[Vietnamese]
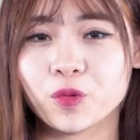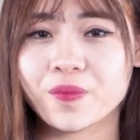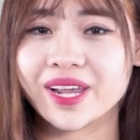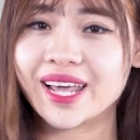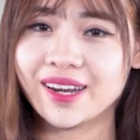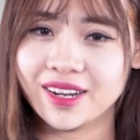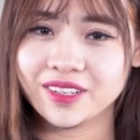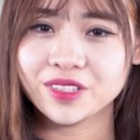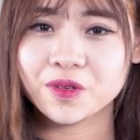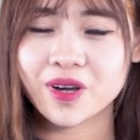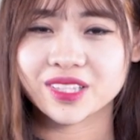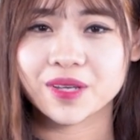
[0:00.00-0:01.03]
một bàn ăn
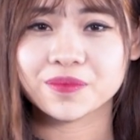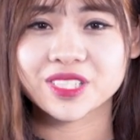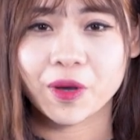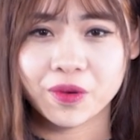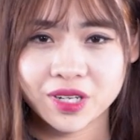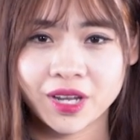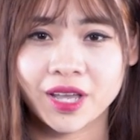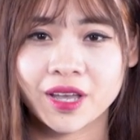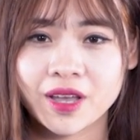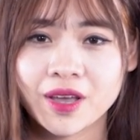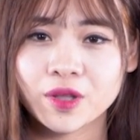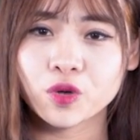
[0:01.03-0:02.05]
lớn khoảng tầm 6 người.
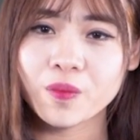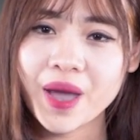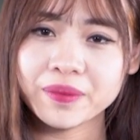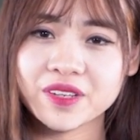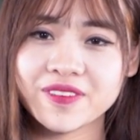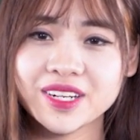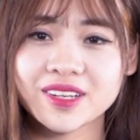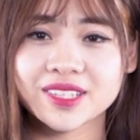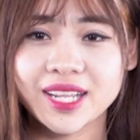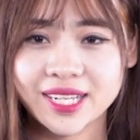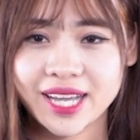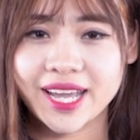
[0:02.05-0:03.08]
Tủ bếp thì vẫn được
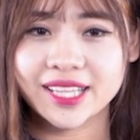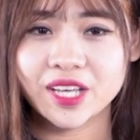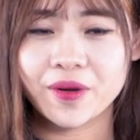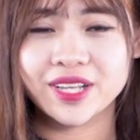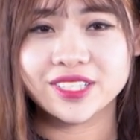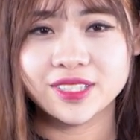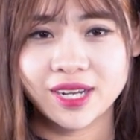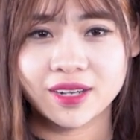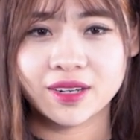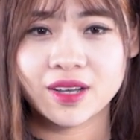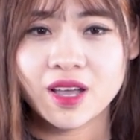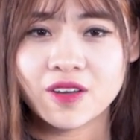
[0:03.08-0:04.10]
thiết kế theo hình chữ L
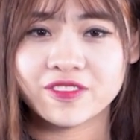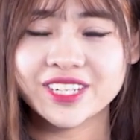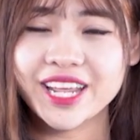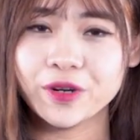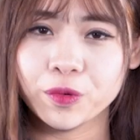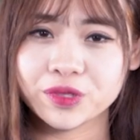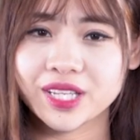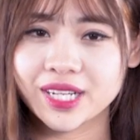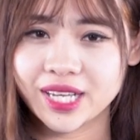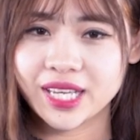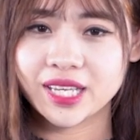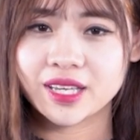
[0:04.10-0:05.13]
với đầy đủ
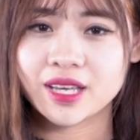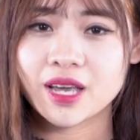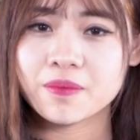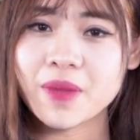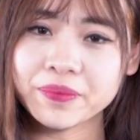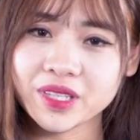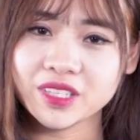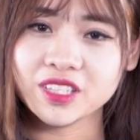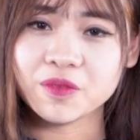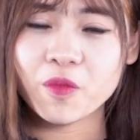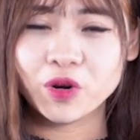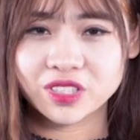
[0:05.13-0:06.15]
tiện nghi, bếp
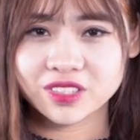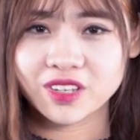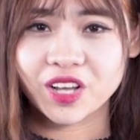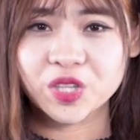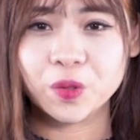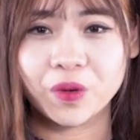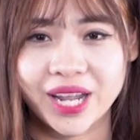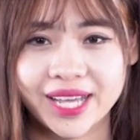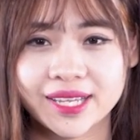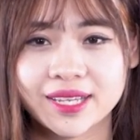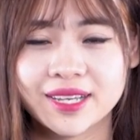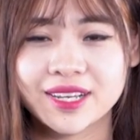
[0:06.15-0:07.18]
từ, bồn rửa, tủ
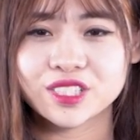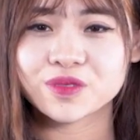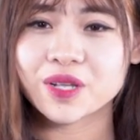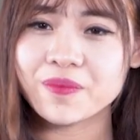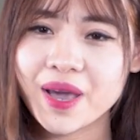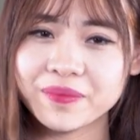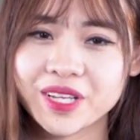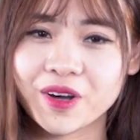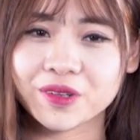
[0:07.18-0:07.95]
lạnh. Trong gian bếp thì